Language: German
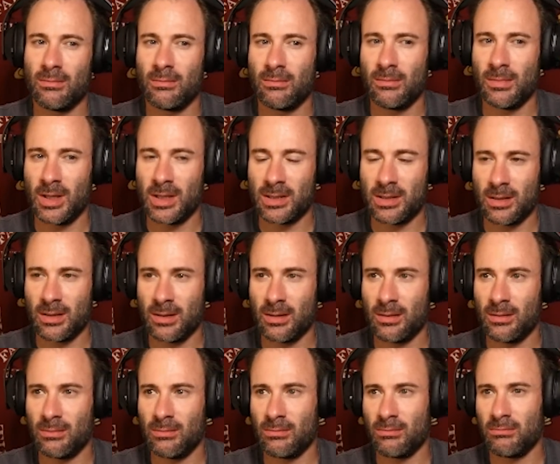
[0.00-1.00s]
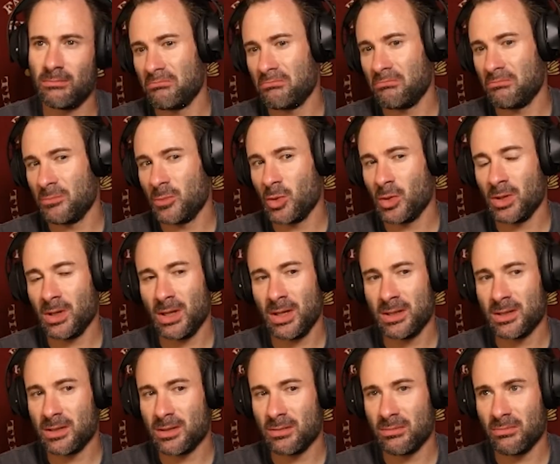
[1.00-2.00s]
Messer,
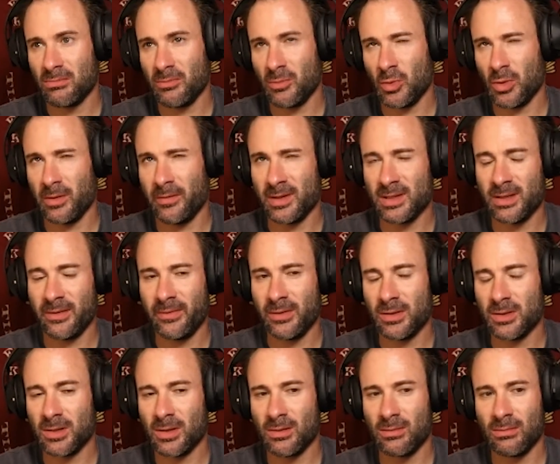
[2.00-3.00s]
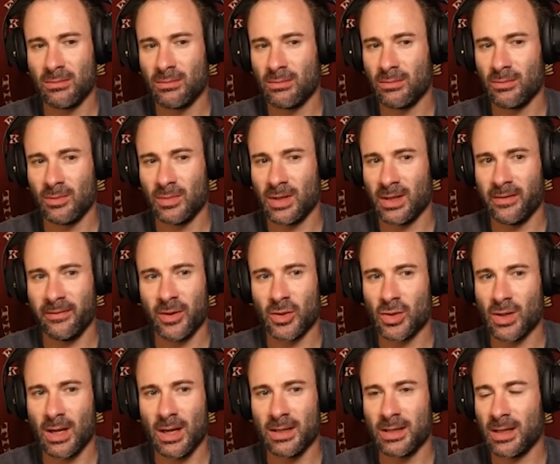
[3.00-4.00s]
Mückennetz oder Wasserfilter. Und dann wäre
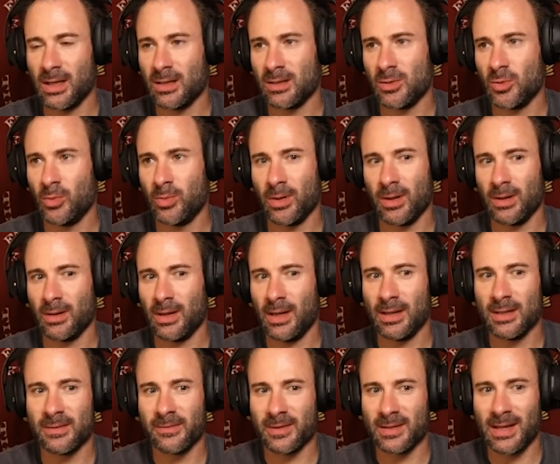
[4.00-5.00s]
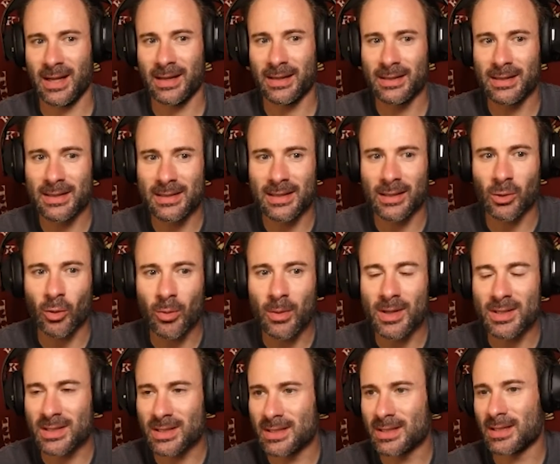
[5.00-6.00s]
schon eigentlich alles super. Alles, was anders da drüber
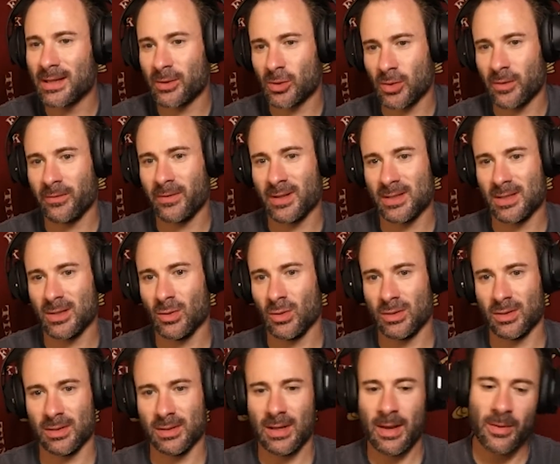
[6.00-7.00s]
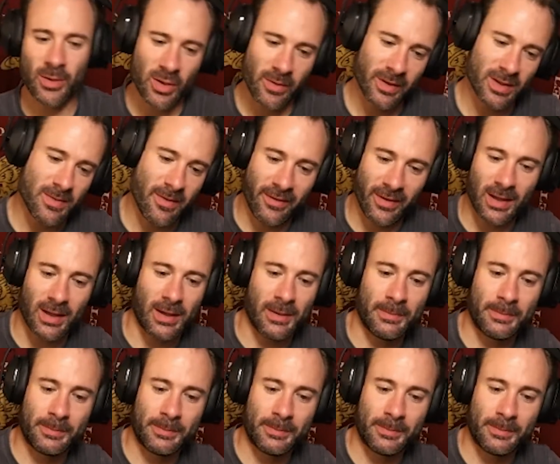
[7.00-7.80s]
ist, ist ja schon fast Luxus. Aber schauen wir jetzt mal weiter rein.